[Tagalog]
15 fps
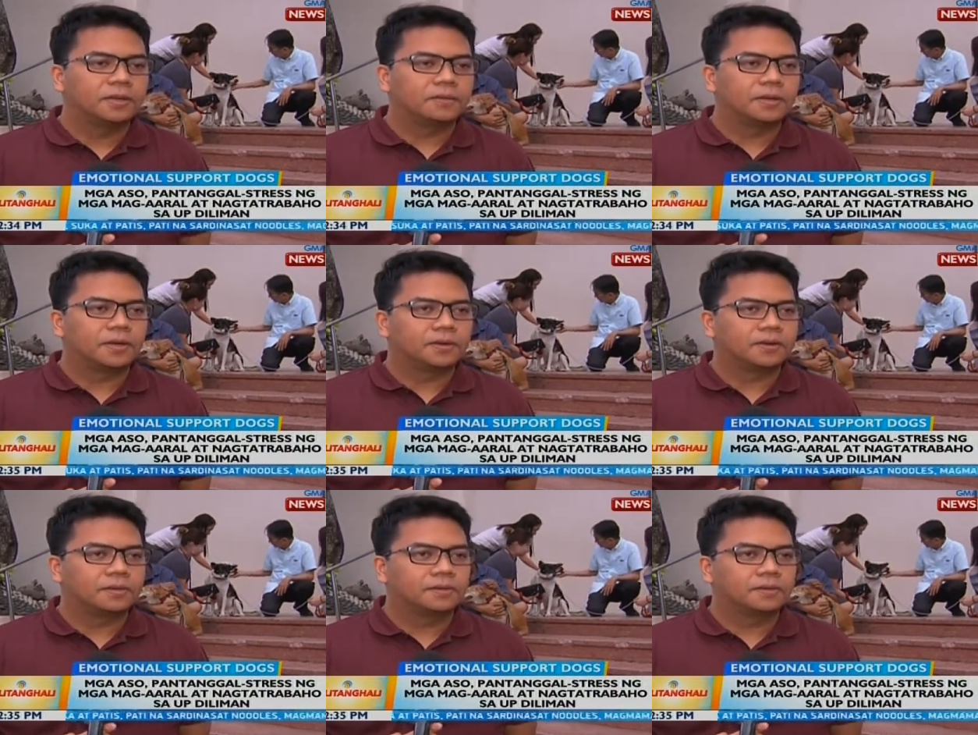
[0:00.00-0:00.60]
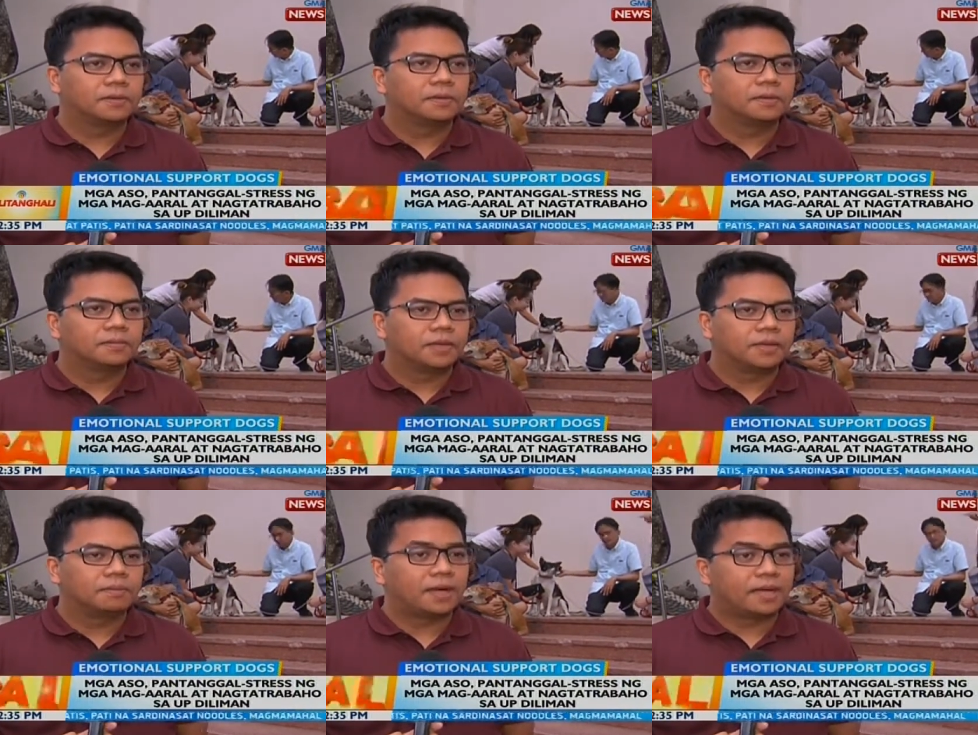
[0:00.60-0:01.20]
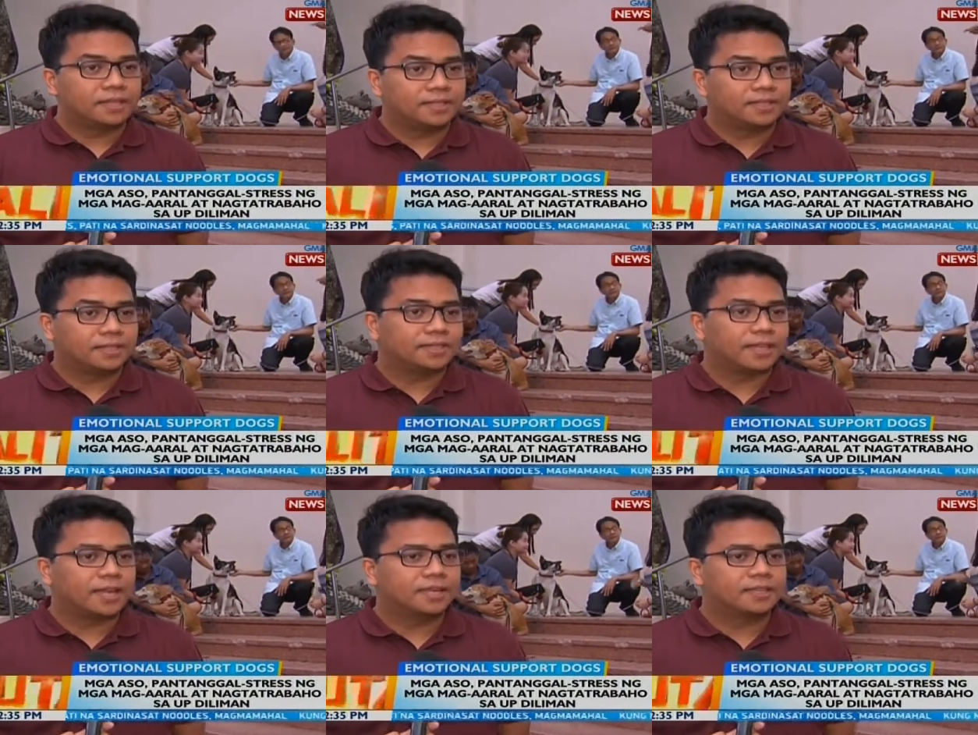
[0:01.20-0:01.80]
merong may panic
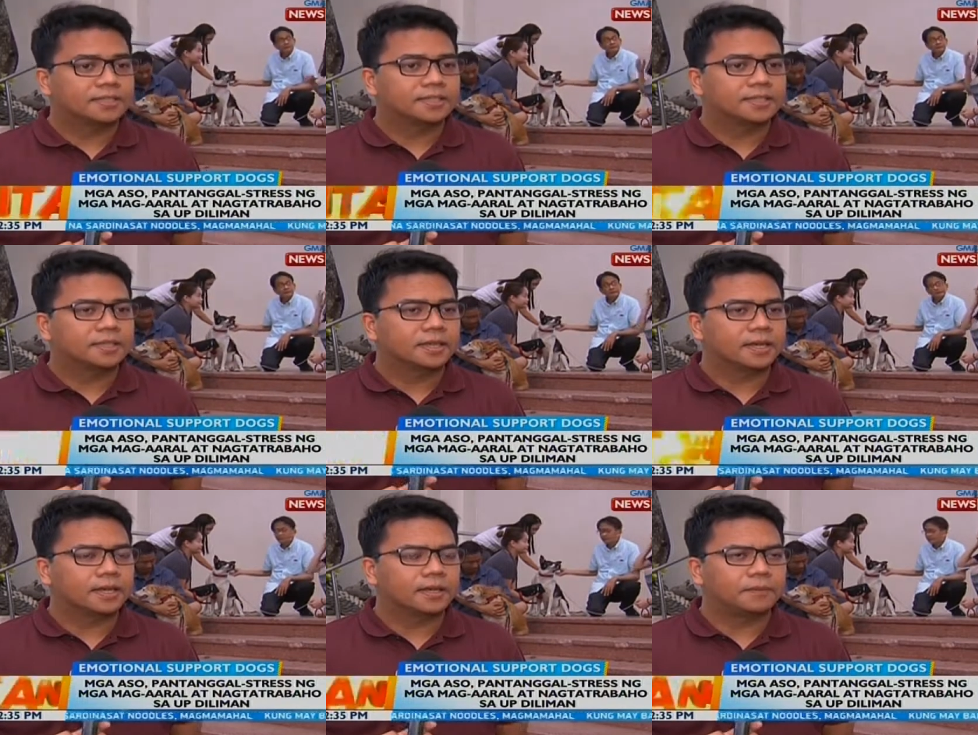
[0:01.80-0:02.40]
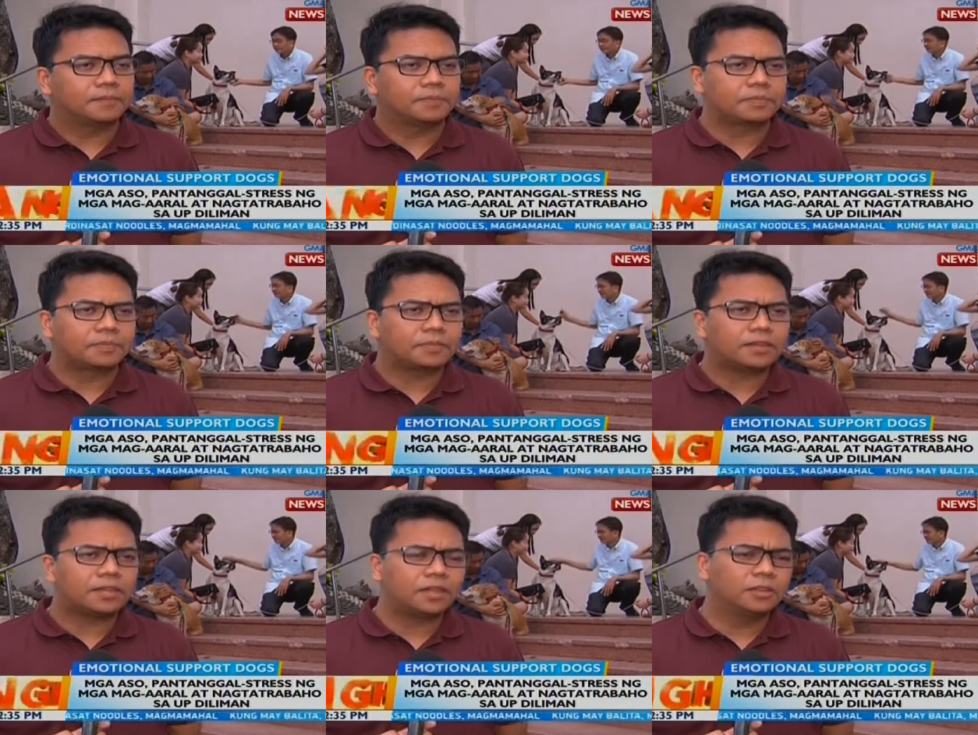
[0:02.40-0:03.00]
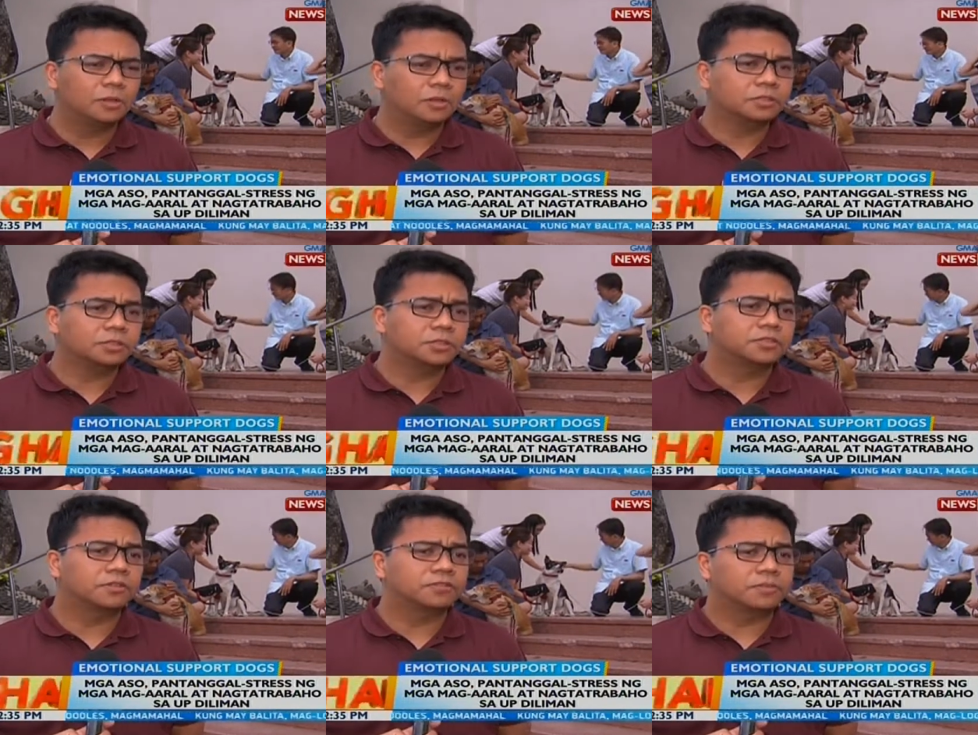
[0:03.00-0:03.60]
attacks. Um, and all
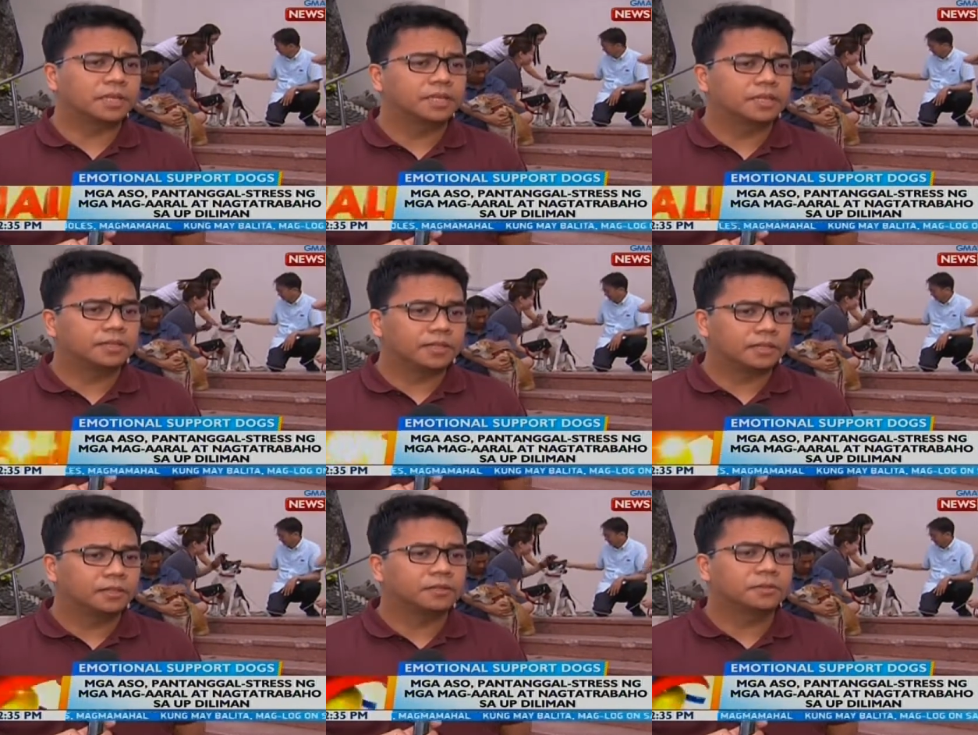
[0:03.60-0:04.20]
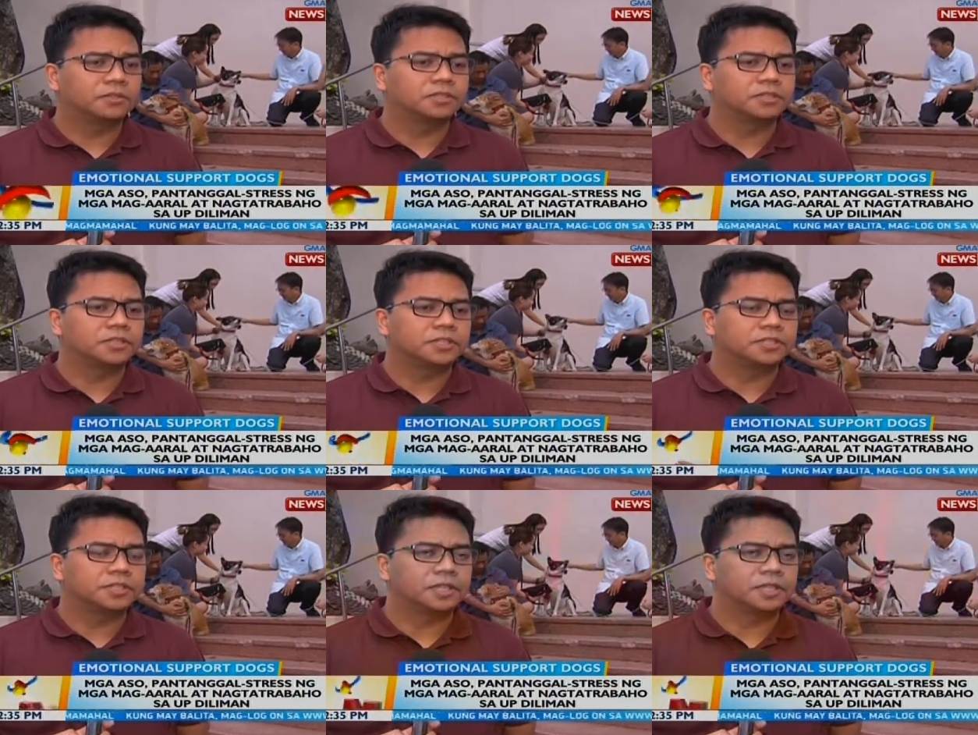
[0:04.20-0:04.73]
sorts of mental health concerns.